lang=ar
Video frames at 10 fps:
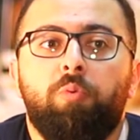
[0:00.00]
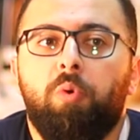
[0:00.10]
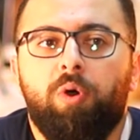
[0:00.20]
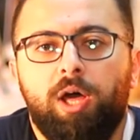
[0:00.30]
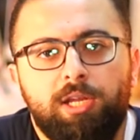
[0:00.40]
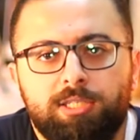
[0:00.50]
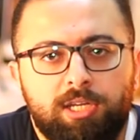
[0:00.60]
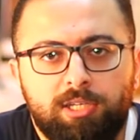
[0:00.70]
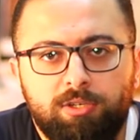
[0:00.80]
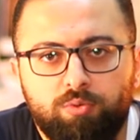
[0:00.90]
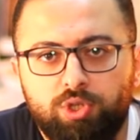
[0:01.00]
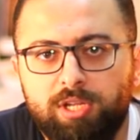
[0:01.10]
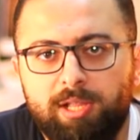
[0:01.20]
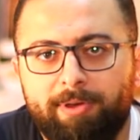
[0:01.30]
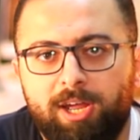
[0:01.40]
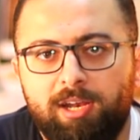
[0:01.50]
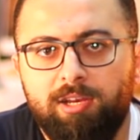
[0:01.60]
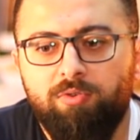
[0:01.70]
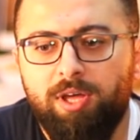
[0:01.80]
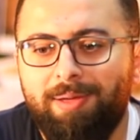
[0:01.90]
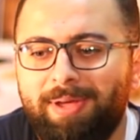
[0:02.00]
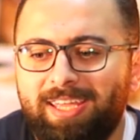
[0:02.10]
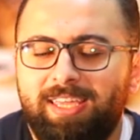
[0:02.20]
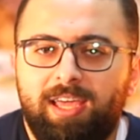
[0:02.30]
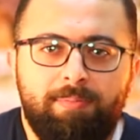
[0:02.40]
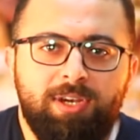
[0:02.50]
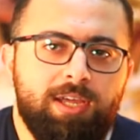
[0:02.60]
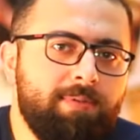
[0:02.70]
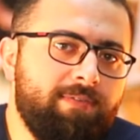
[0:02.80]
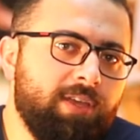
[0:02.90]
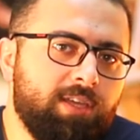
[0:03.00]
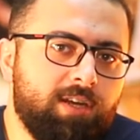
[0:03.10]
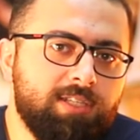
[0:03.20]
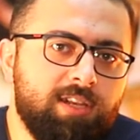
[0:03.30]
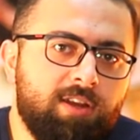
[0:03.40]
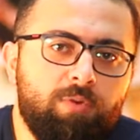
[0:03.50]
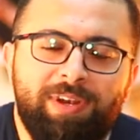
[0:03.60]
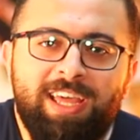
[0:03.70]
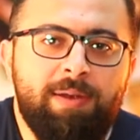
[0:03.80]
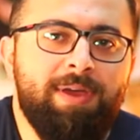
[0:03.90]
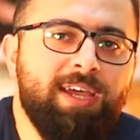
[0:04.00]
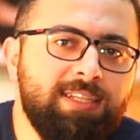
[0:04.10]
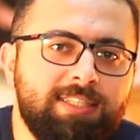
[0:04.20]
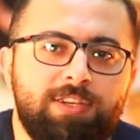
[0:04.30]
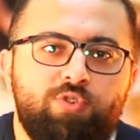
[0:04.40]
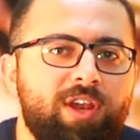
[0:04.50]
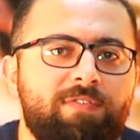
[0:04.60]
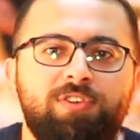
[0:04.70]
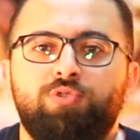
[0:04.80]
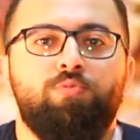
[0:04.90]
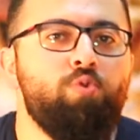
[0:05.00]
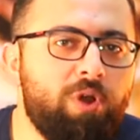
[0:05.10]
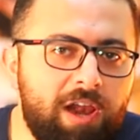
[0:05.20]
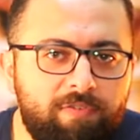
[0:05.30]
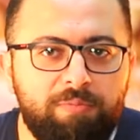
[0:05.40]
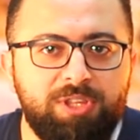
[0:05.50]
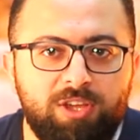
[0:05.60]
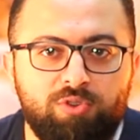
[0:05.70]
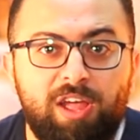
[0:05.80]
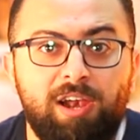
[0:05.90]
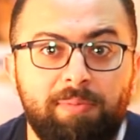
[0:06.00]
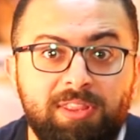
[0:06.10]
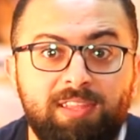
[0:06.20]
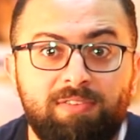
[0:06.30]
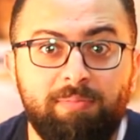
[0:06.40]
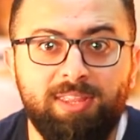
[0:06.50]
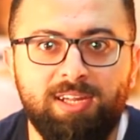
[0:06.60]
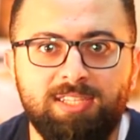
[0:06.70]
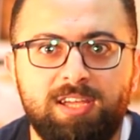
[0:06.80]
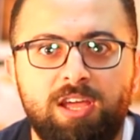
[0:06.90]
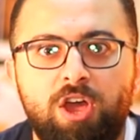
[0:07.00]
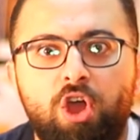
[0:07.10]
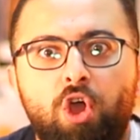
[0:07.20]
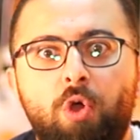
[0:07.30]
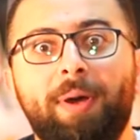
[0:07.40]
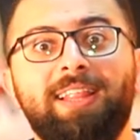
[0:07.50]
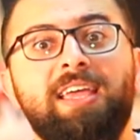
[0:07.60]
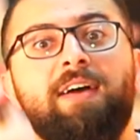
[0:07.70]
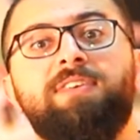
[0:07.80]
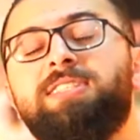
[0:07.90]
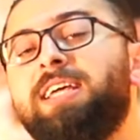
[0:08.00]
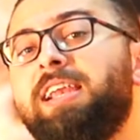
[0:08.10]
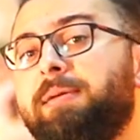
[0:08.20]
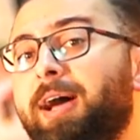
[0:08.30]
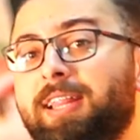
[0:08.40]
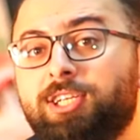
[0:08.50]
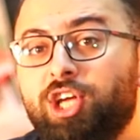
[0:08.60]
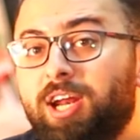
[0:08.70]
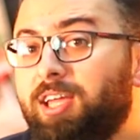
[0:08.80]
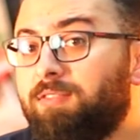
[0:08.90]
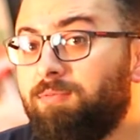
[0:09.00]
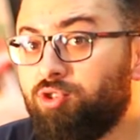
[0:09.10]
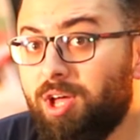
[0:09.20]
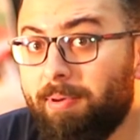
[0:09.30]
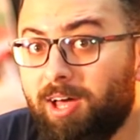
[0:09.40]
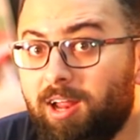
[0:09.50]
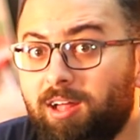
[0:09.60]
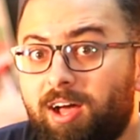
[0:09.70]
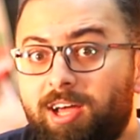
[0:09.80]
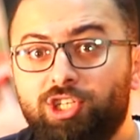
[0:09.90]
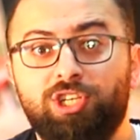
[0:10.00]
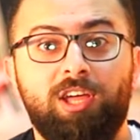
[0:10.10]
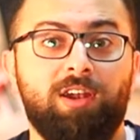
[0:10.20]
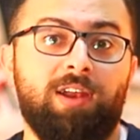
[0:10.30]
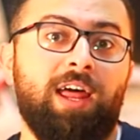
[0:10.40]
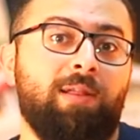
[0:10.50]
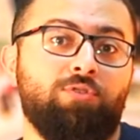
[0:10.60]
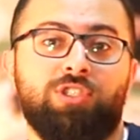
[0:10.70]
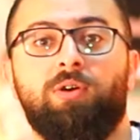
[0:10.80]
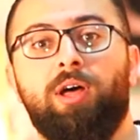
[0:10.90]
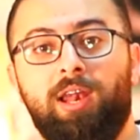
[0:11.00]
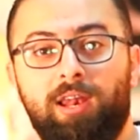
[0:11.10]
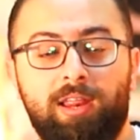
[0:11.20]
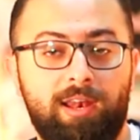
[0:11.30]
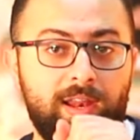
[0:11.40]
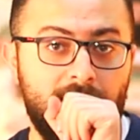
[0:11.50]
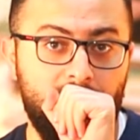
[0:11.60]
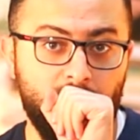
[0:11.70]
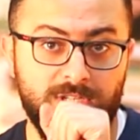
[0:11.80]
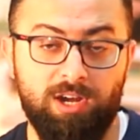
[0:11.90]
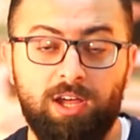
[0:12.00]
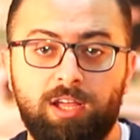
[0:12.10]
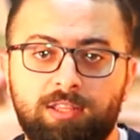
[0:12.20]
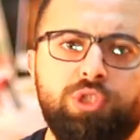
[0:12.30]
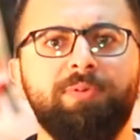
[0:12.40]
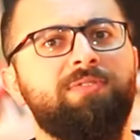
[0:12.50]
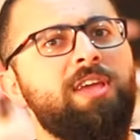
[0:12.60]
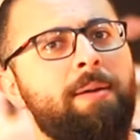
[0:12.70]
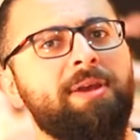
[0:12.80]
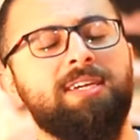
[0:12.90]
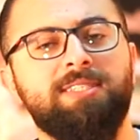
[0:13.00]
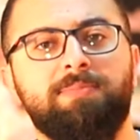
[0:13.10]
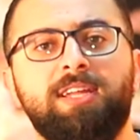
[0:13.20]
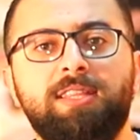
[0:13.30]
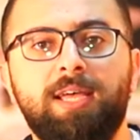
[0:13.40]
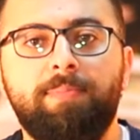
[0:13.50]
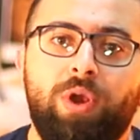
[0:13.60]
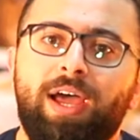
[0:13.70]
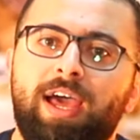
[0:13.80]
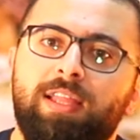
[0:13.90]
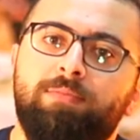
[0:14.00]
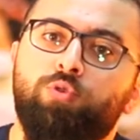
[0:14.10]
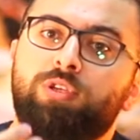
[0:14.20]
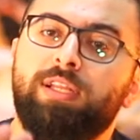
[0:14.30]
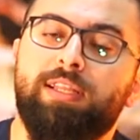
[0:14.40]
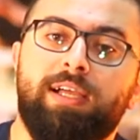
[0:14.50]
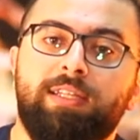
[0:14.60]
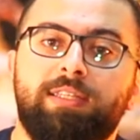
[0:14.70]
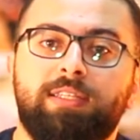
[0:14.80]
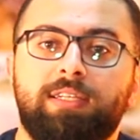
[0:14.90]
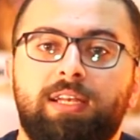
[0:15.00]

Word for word: وخلص يعني انه وصلت لمرحله انه انا بحكيها من غير ما افكر اصلا او من غير ما احس انه انا في جمهور 1200 طالب عندي في المدرسه وبعديها في السنه اللي بعدها شاركت في مسابقه لالقاء الشعر على مستوى الوزارات وجبت فيها مركز مرتب ولغايه ما وصلت لعند